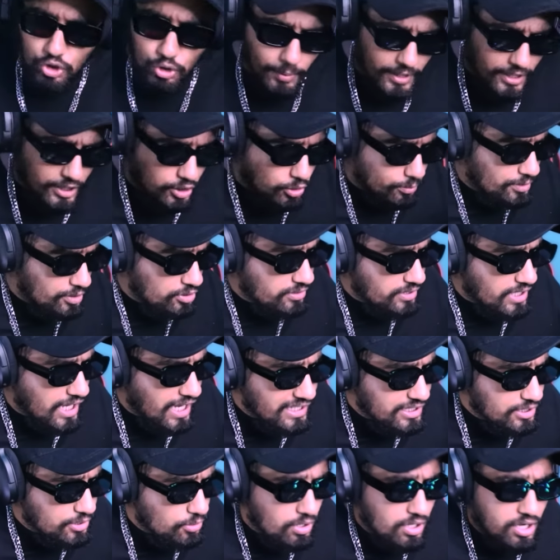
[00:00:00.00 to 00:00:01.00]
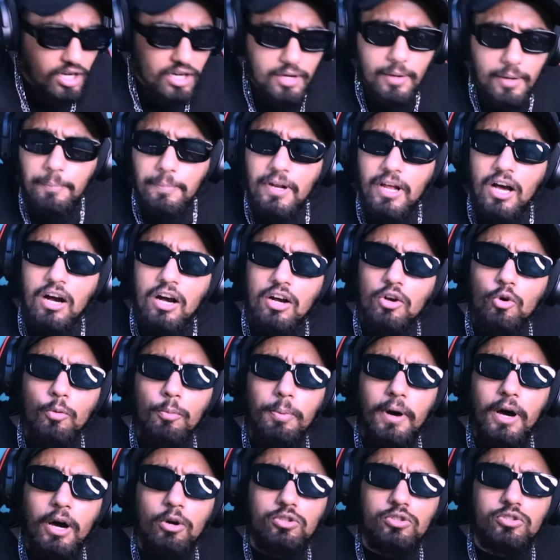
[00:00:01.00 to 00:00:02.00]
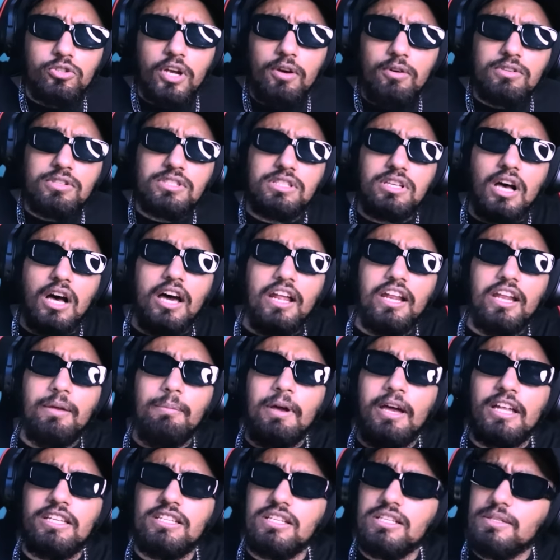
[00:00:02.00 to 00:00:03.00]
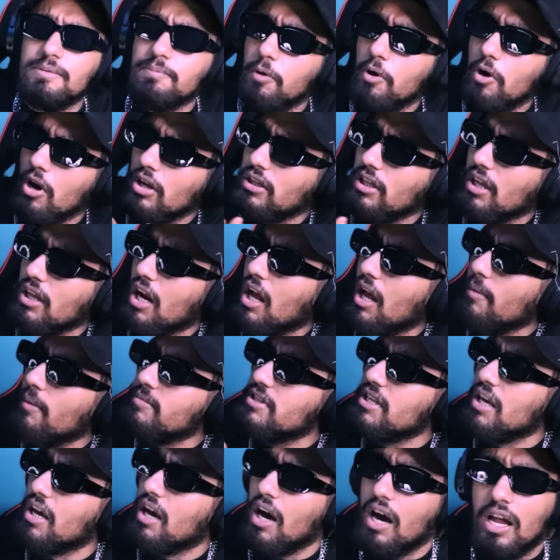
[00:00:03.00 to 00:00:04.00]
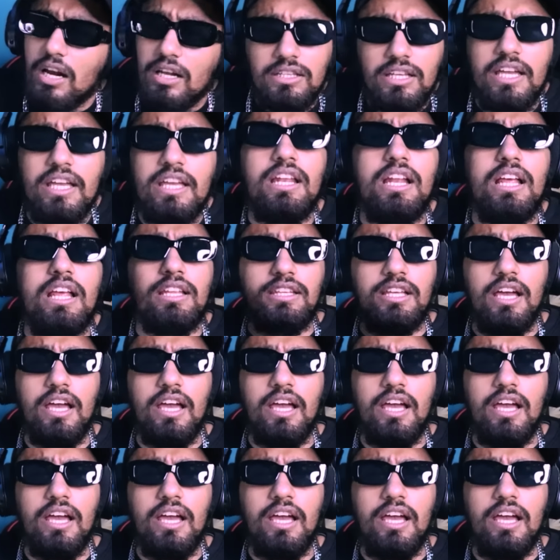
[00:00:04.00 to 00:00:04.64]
भाई तुम्हें तो याद ही होगा कि अपना हग्गू पाहुल जो है वो सारे मैचेस बहुत आराम से हारता ही रहता